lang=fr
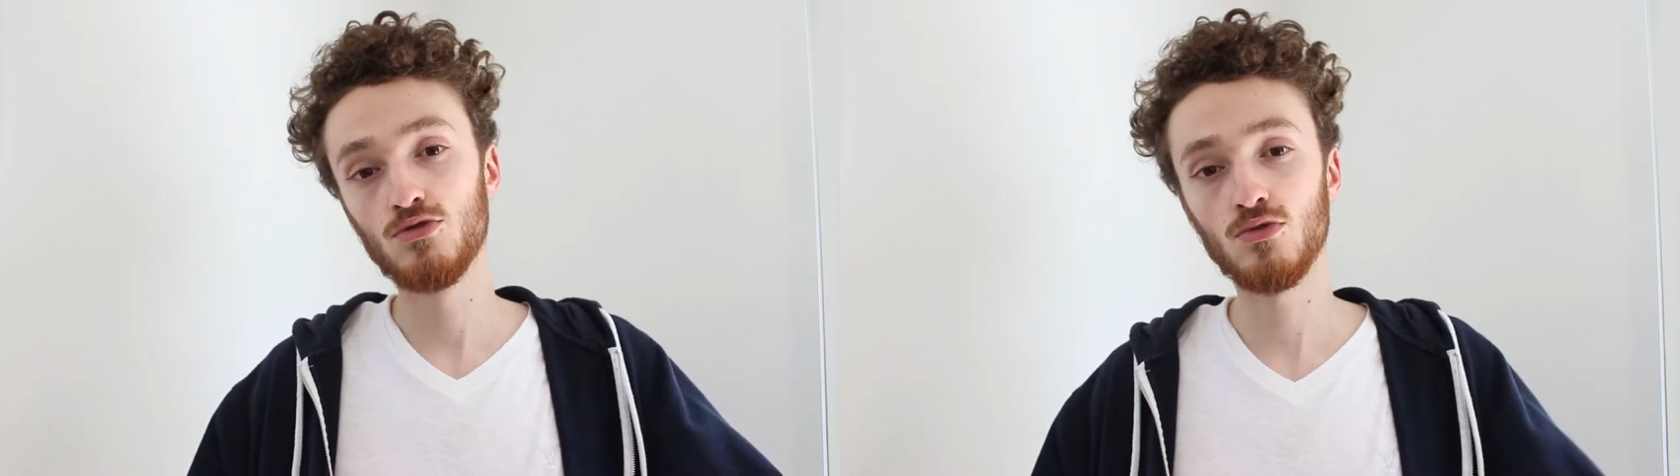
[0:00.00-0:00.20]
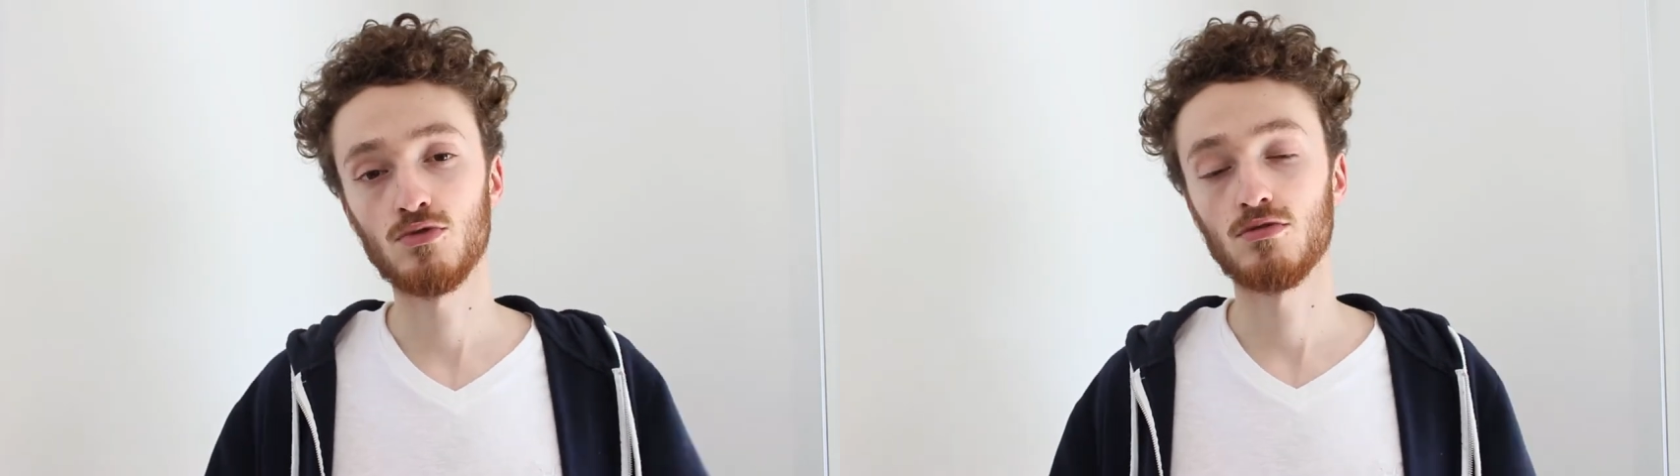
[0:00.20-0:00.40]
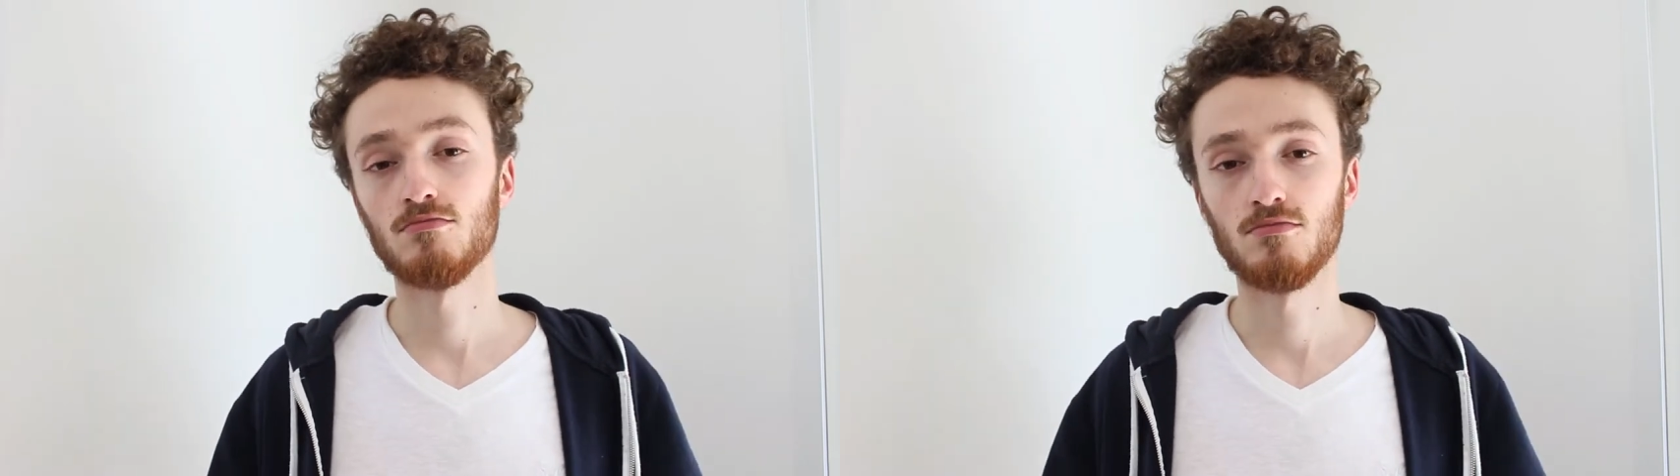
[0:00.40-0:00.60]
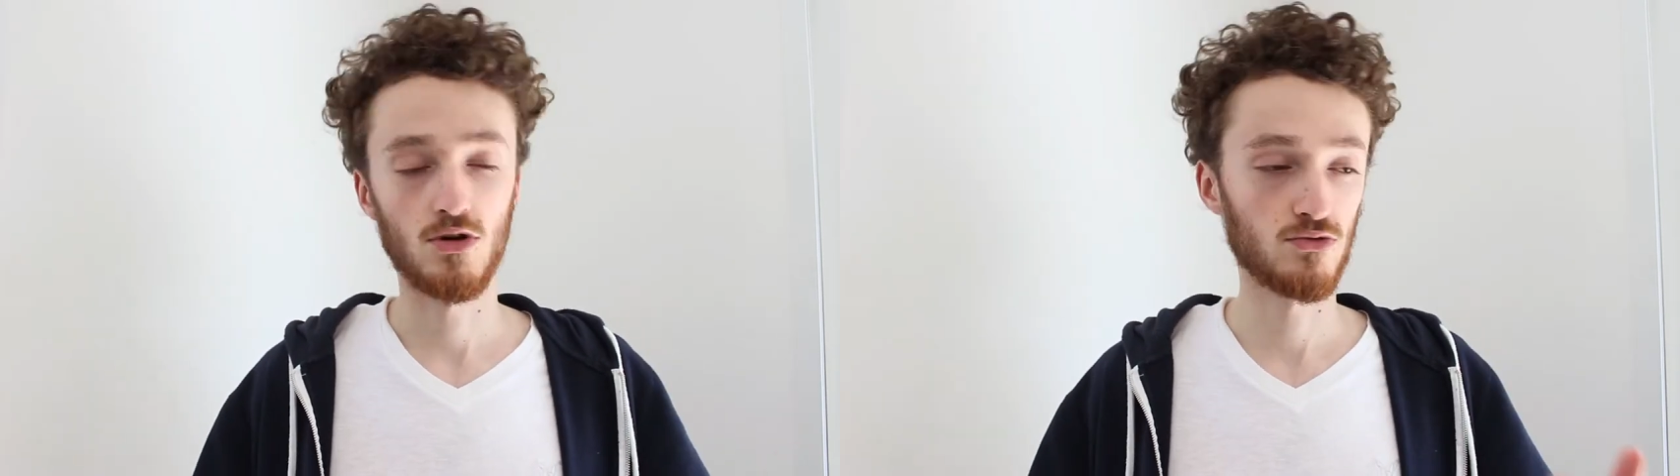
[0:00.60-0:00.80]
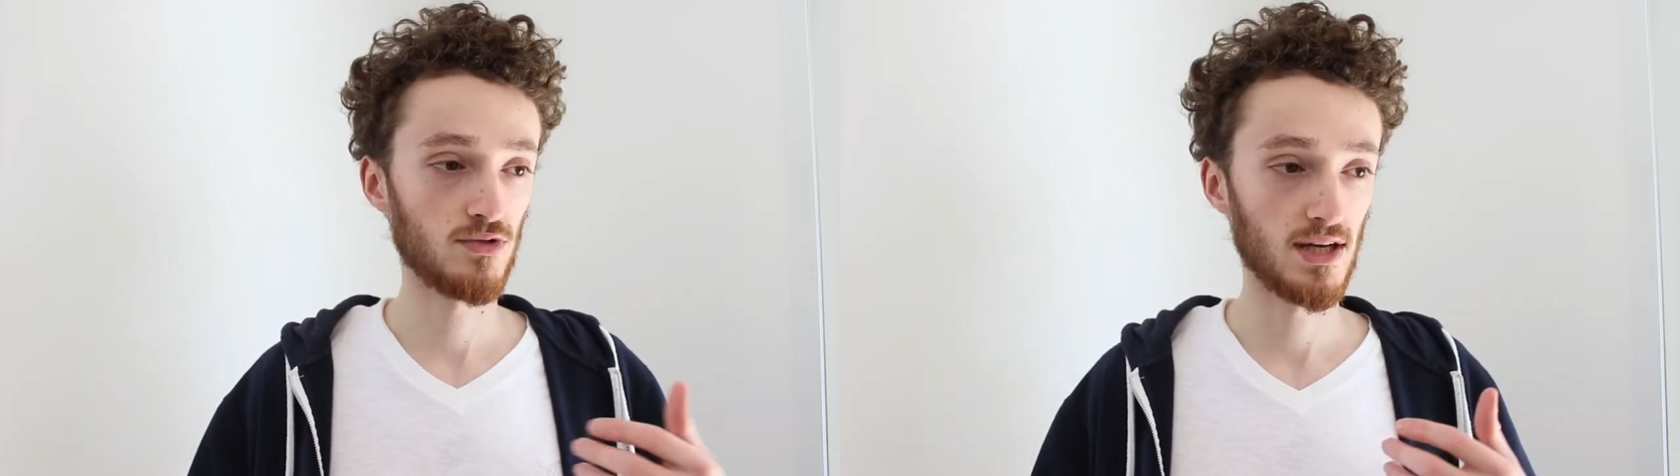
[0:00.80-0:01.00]
donc
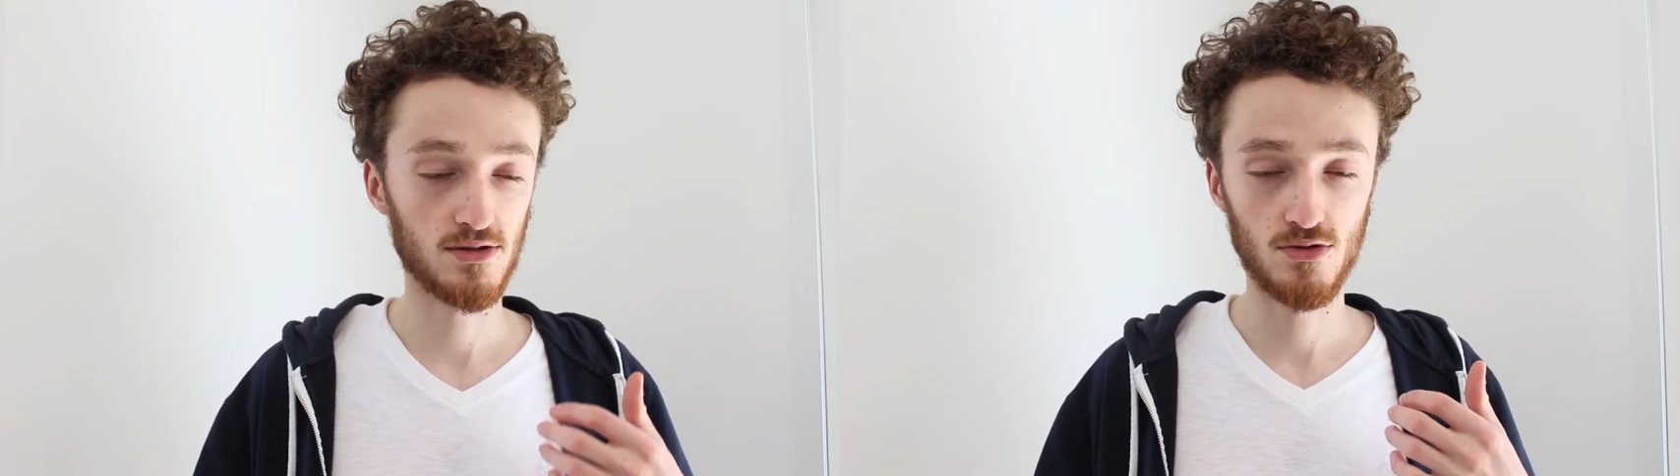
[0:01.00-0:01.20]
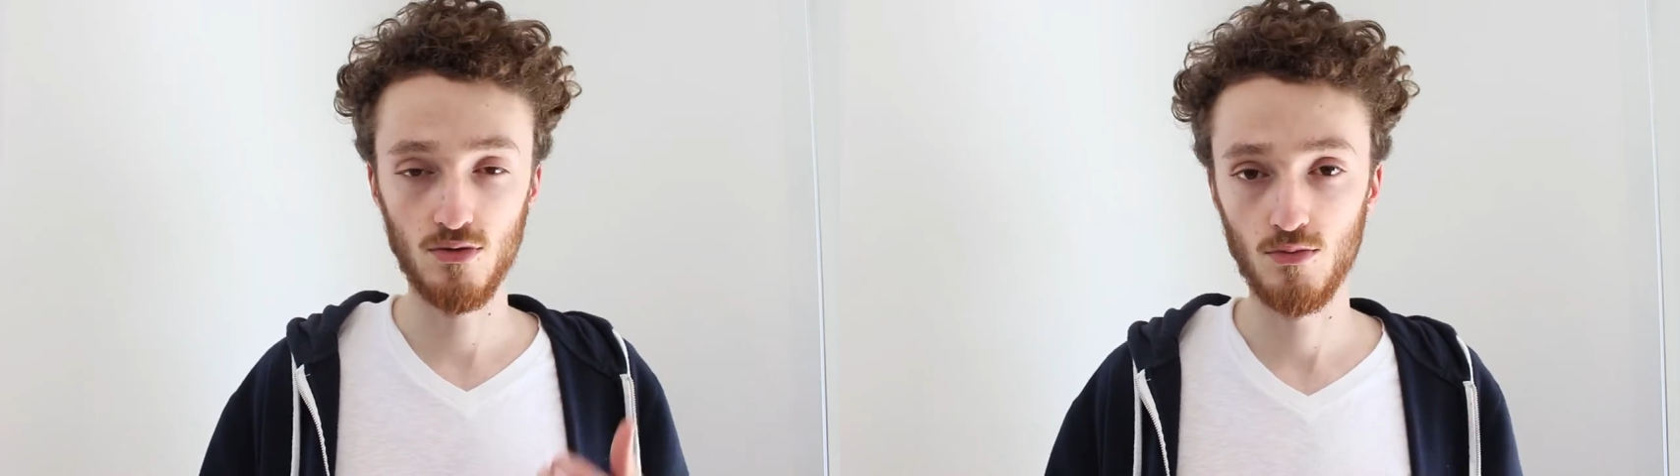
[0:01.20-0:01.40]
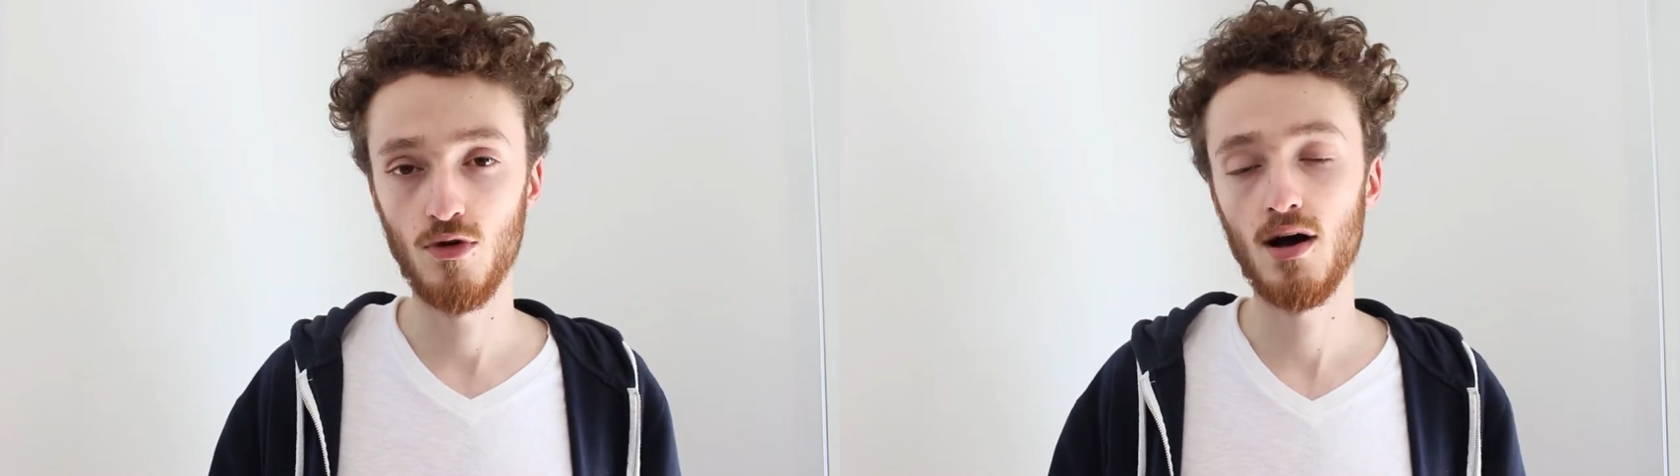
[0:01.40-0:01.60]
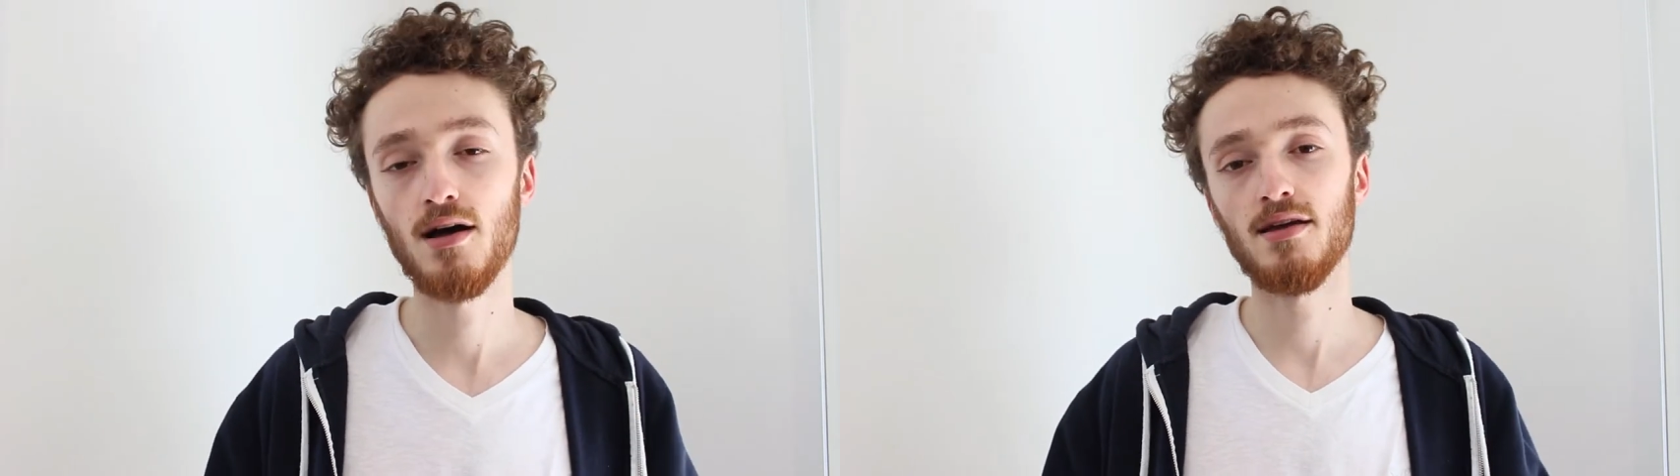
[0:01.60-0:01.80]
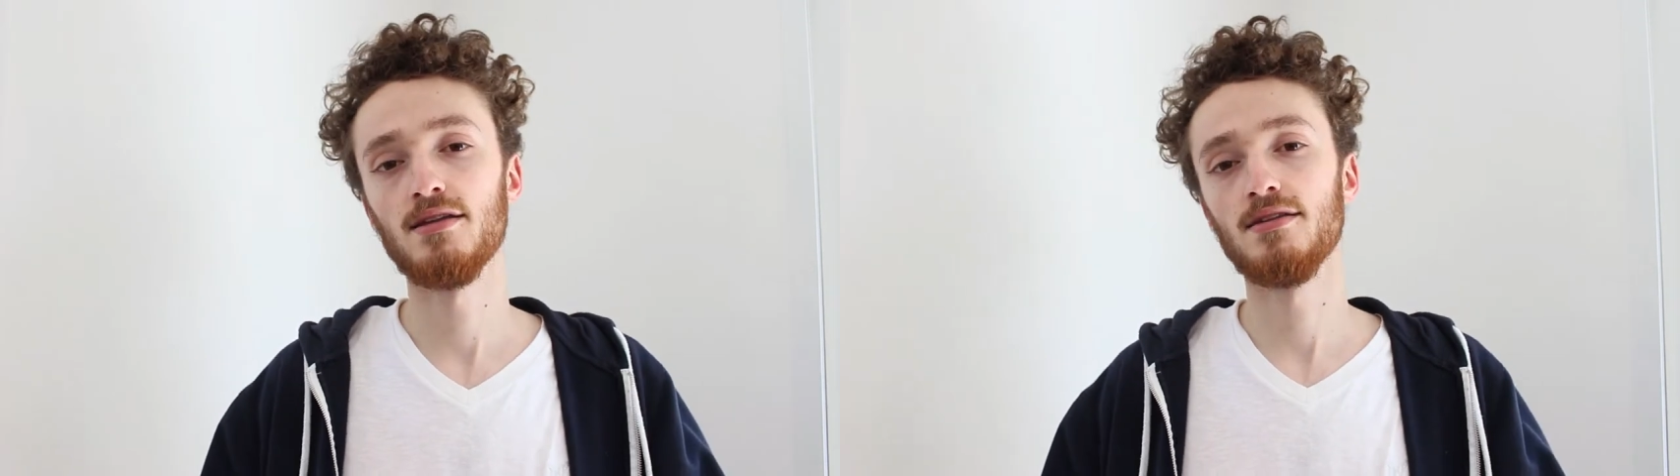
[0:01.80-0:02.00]
en tout cas selon moi,